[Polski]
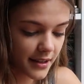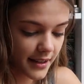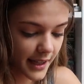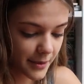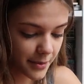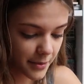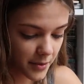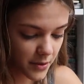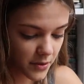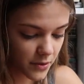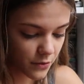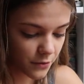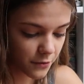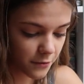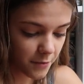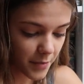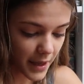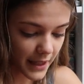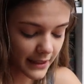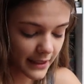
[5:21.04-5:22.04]
Ja po prostu
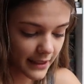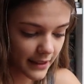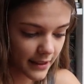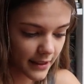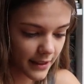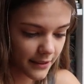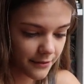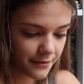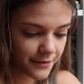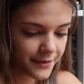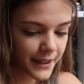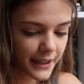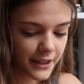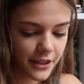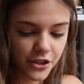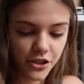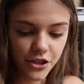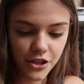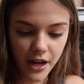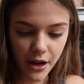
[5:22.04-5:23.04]
wpadnę w
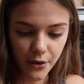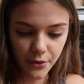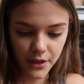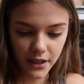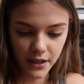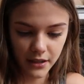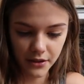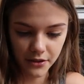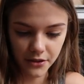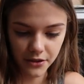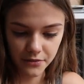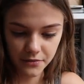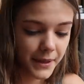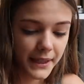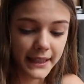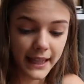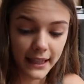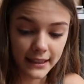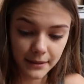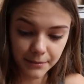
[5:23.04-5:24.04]
jakiś szał kiedyś.
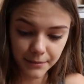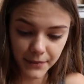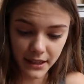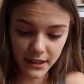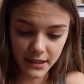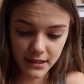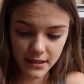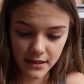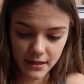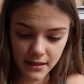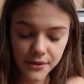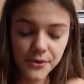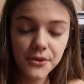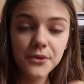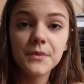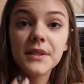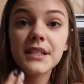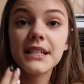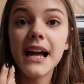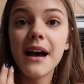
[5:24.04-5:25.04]
Peanut mix.
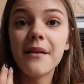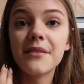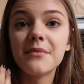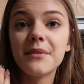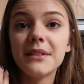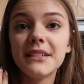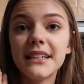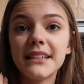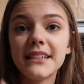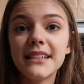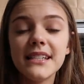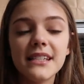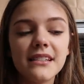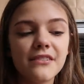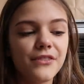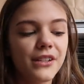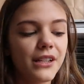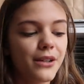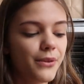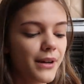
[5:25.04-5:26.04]
Już myślałam, że będzie jakieś
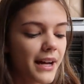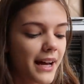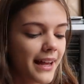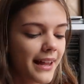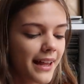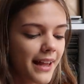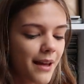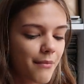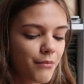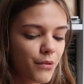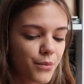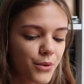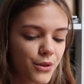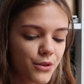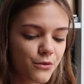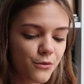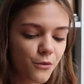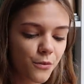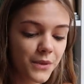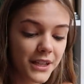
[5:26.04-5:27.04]
zwykłe, po
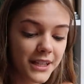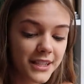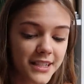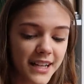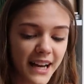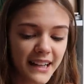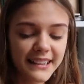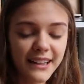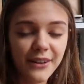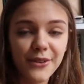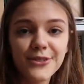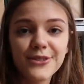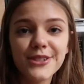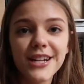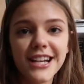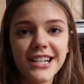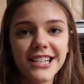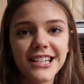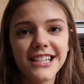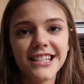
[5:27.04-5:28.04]
prostu mieszane
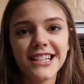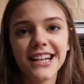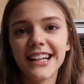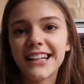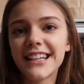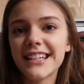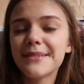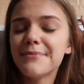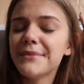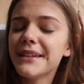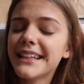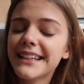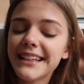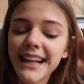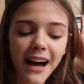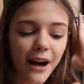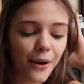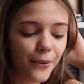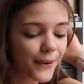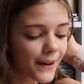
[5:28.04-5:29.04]
orzeszki, że jakieś
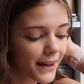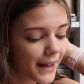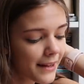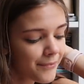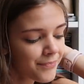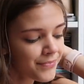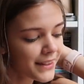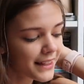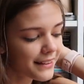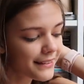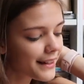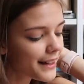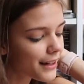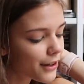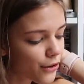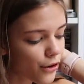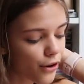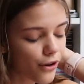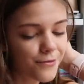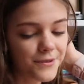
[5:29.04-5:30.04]
migdały,
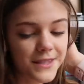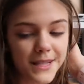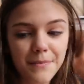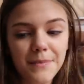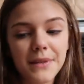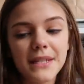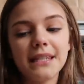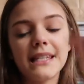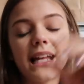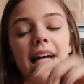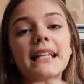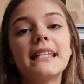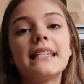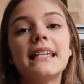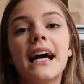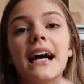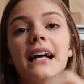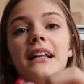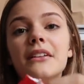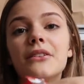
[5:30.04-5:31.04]
nerkowce,
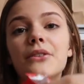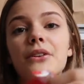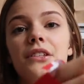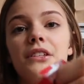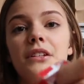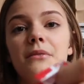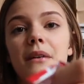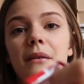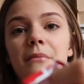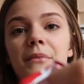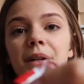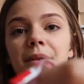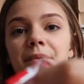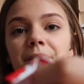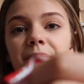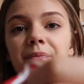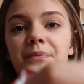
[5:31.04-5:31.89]
pistacje, ale to co mamy